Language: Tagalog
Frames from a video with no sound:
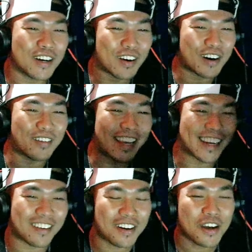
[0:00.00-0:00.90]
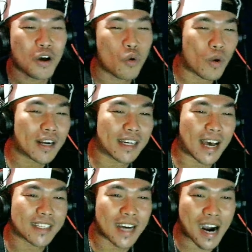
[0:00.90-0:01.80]
Yung kamay no. Wag
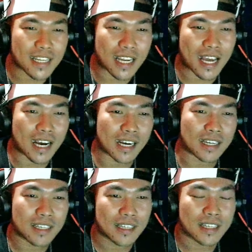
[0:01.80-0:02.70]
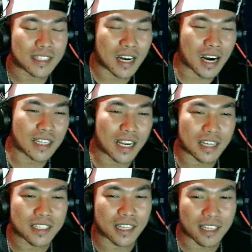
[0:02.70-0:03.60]
na, diyan ka na lang. Diyan ka na lang
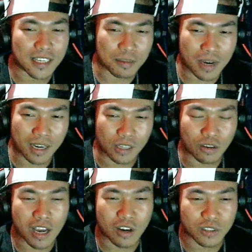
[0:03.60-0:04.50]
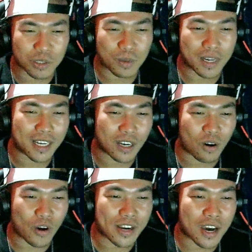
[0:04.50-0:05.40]
sa kadiliman. Dito na ako sa liwanag.
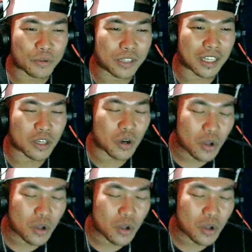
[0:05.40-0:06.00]
Okay na ako dito.